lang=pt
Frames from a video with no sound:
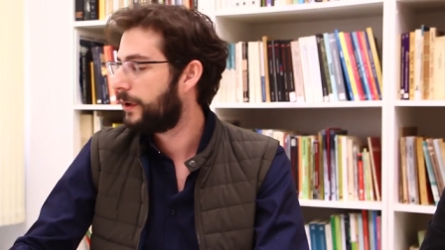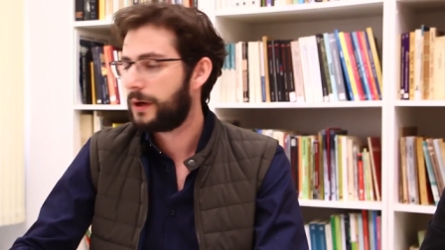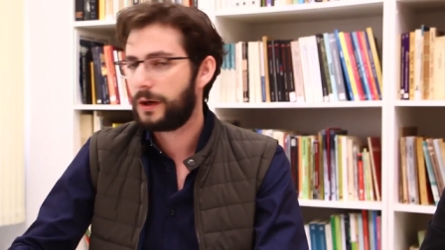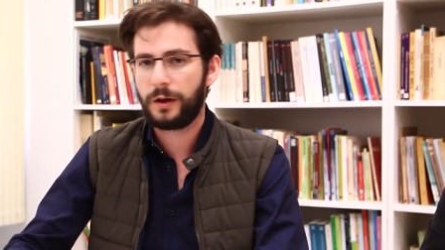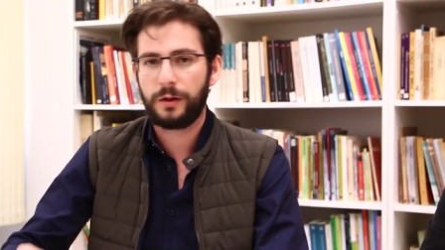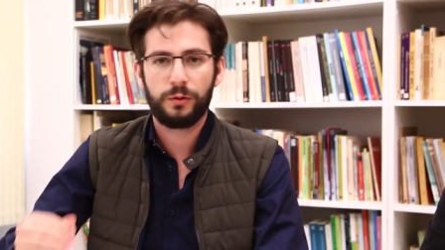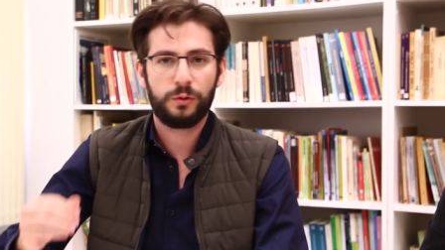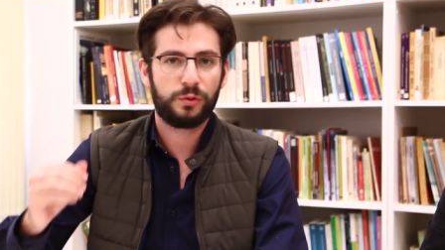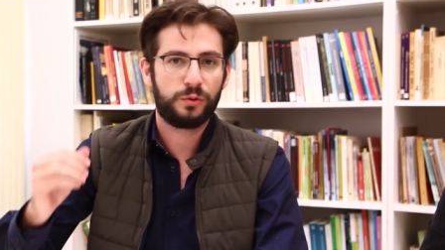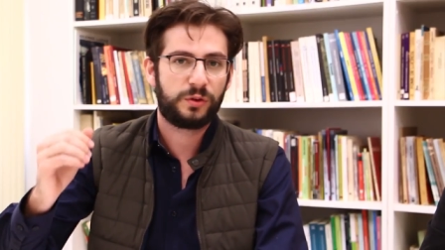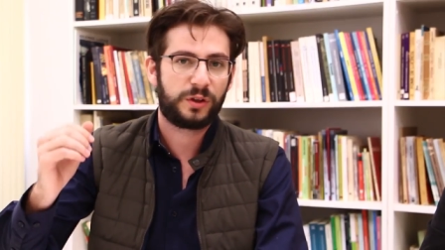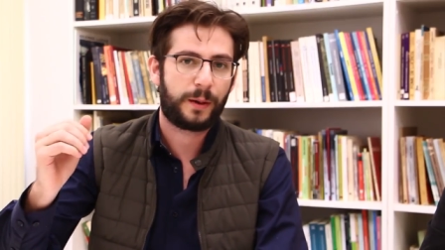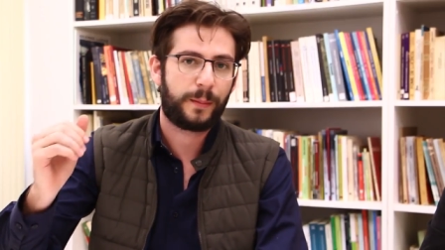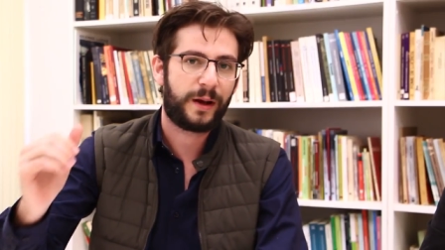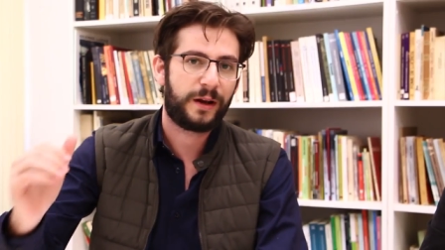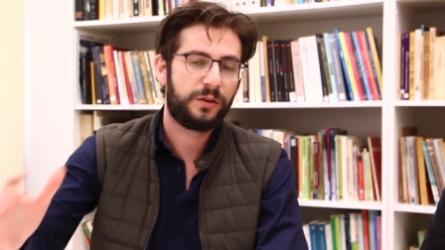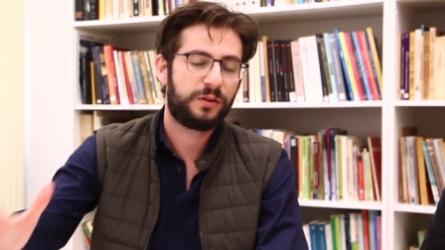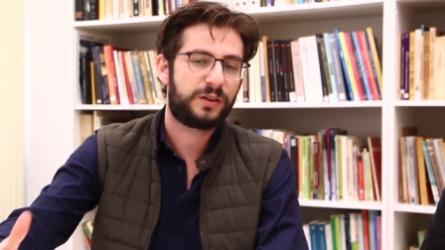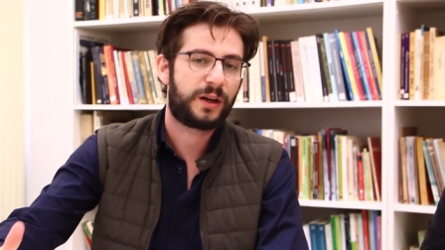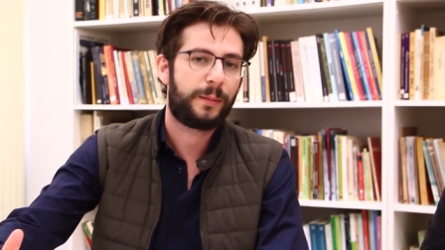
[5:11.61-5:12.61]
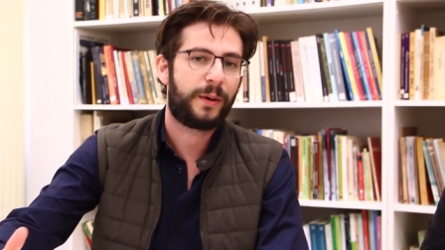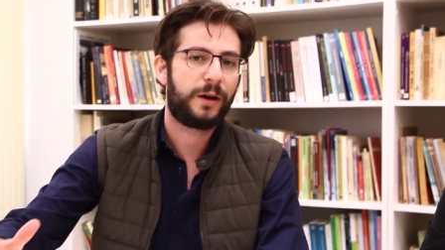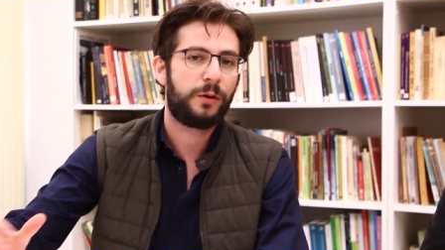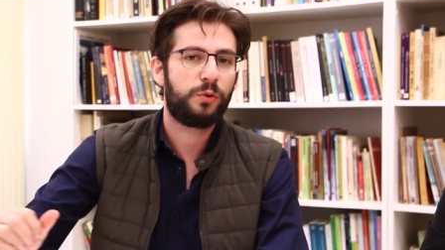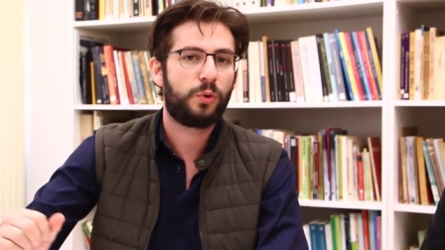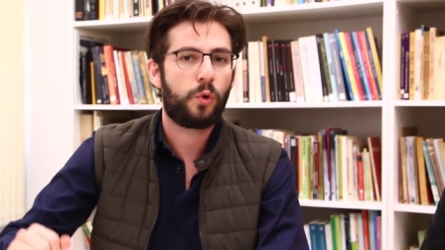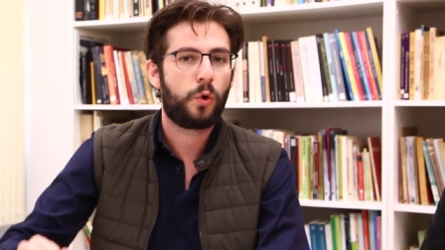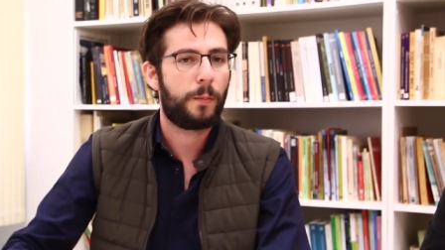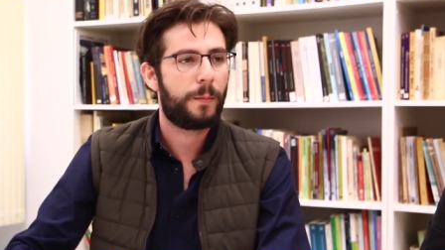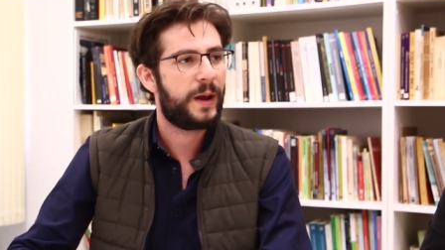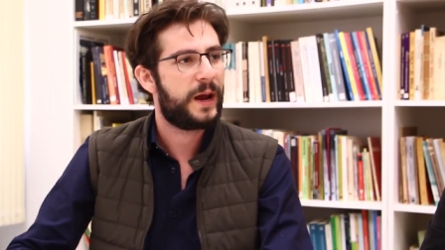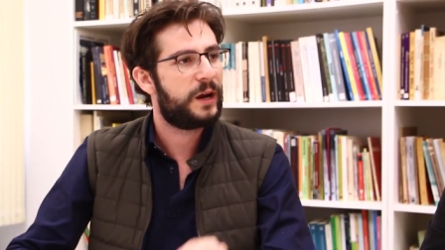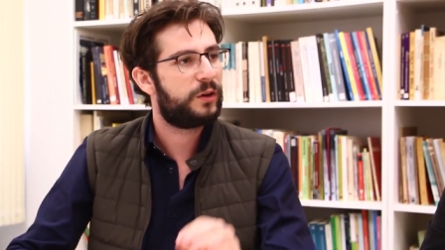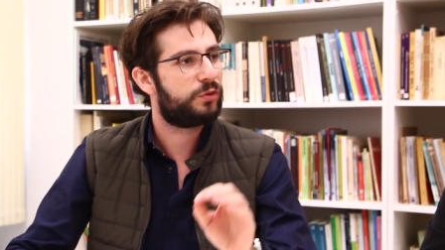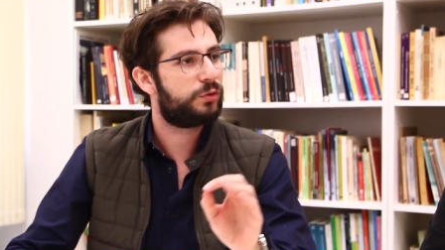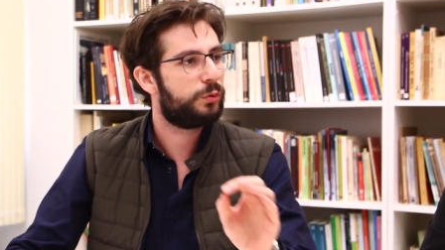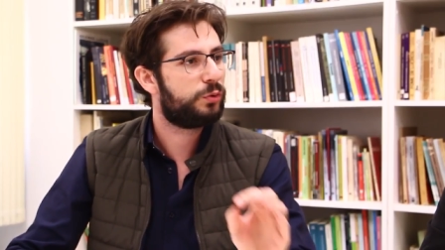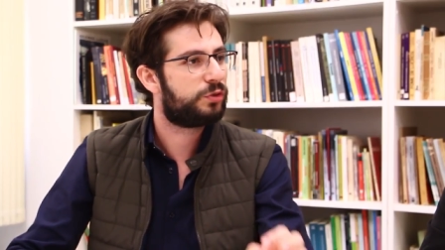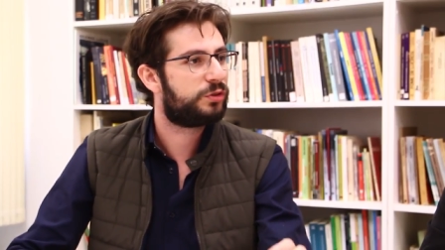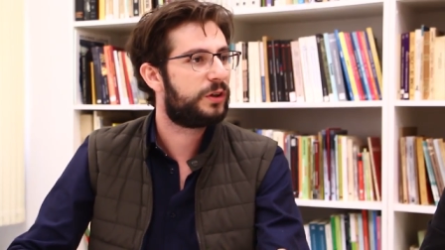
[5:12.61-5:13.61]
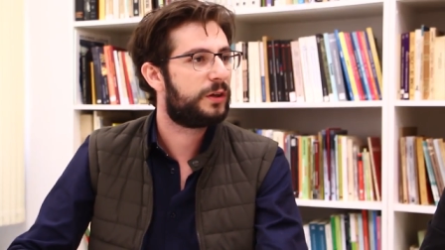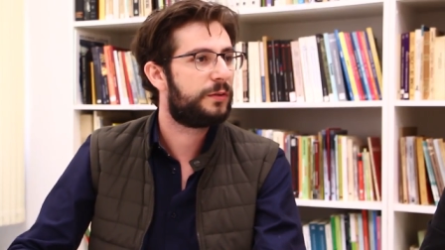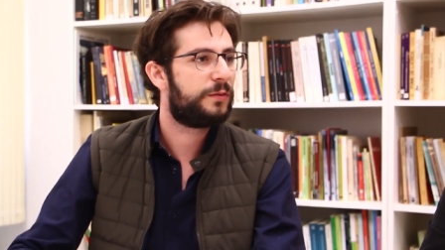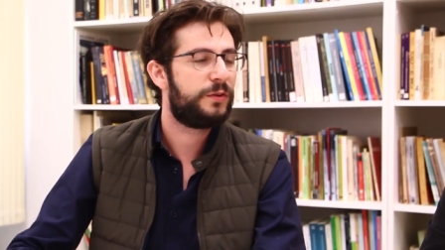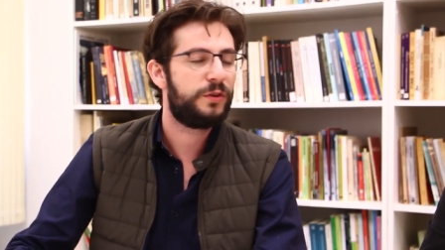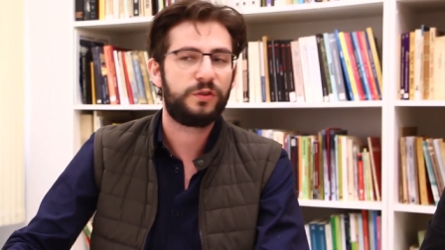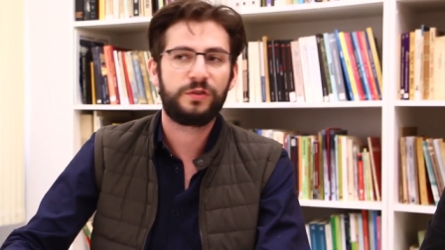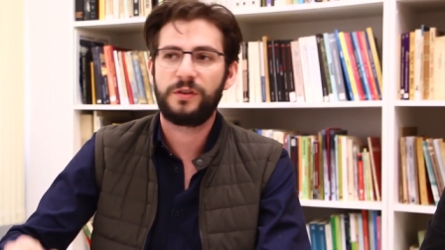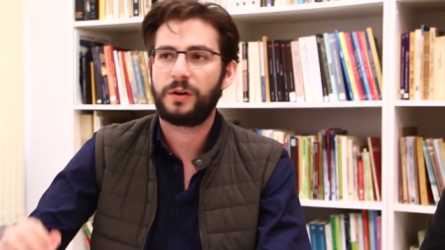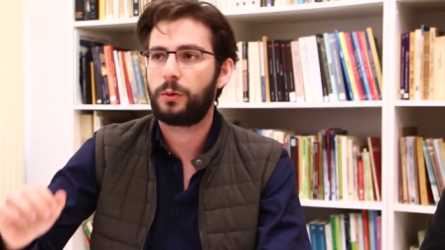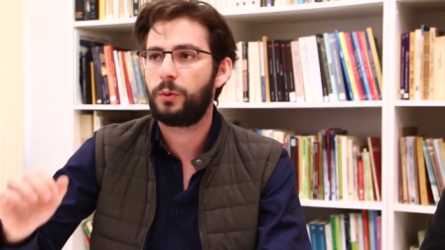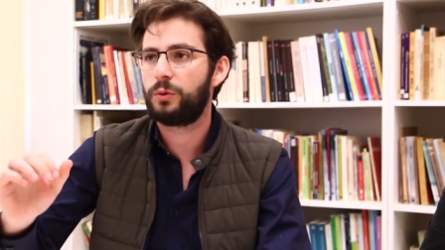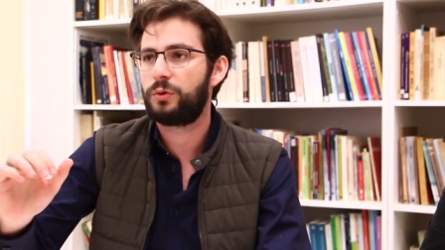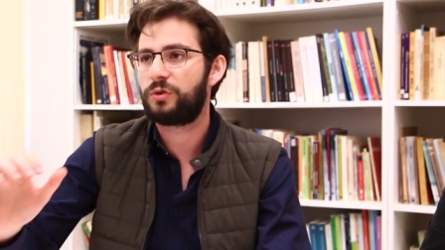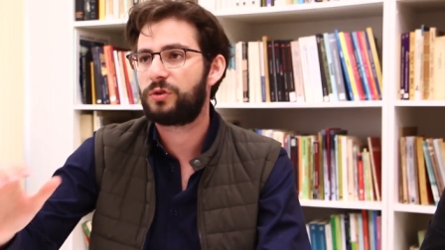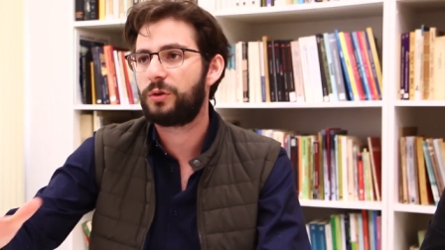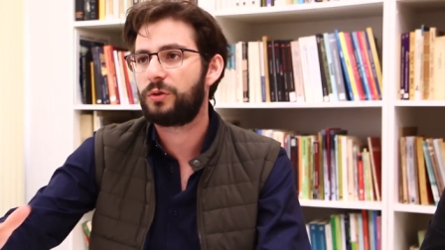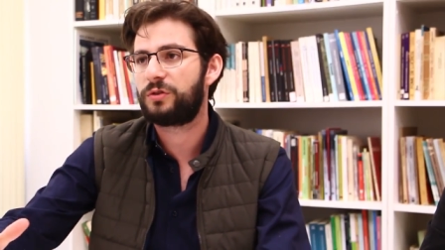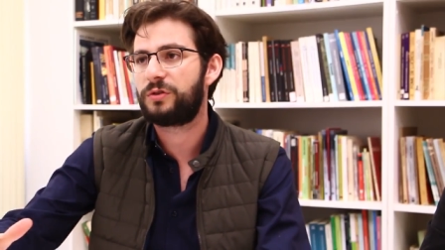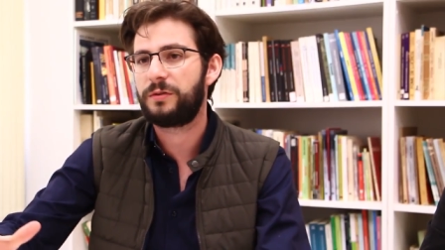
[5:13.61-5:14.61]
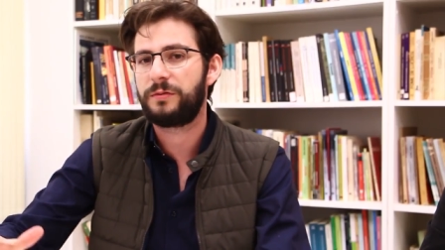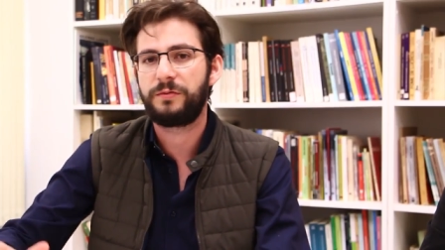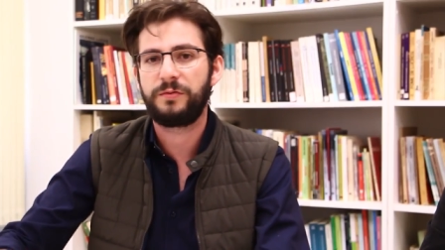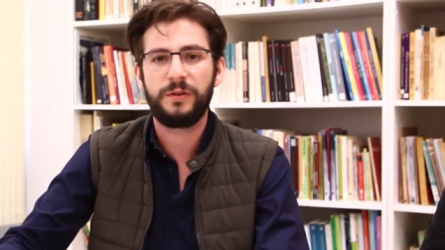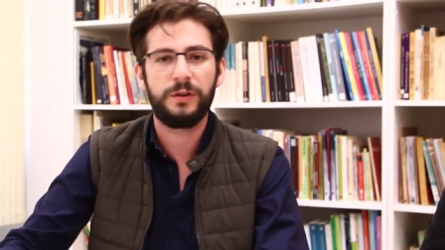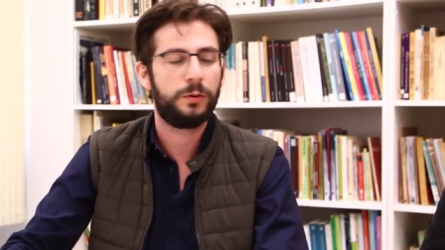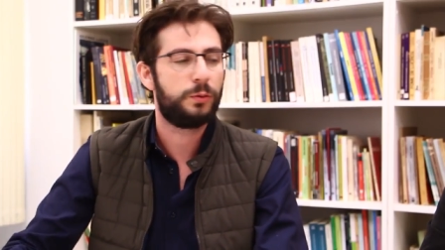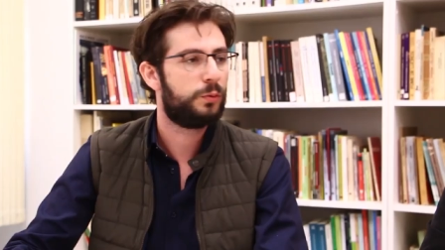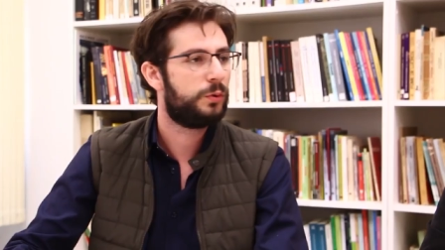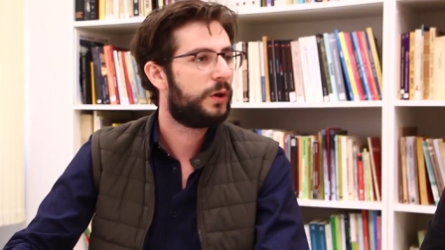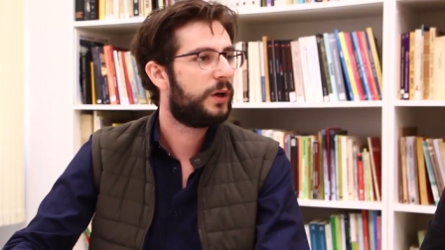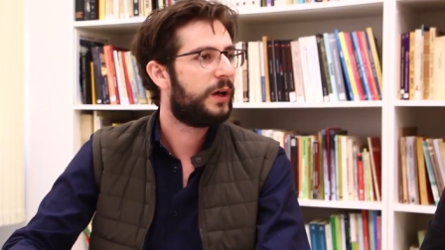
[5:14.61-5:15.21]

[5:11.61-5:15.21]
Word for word: no trabalho, no trabalho no comércio, no serviço, na construção civil,